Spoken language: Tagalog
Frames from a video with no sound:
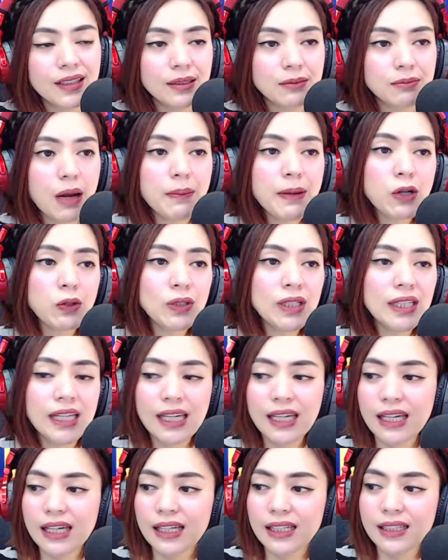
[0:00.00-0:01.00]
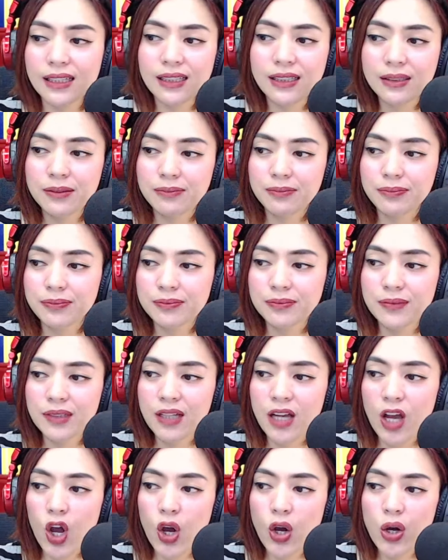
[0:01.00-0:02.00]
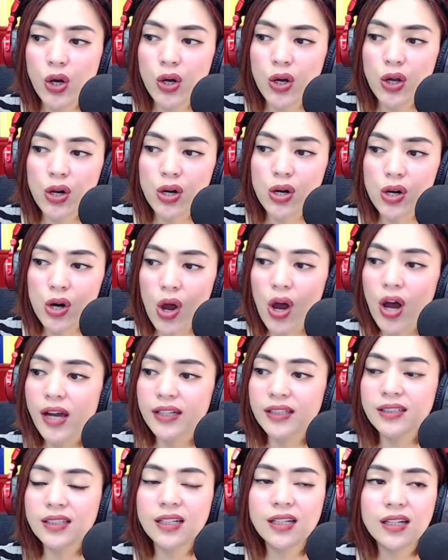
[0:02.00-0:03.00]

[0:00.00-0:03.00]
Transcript: Mama Colleen, Ron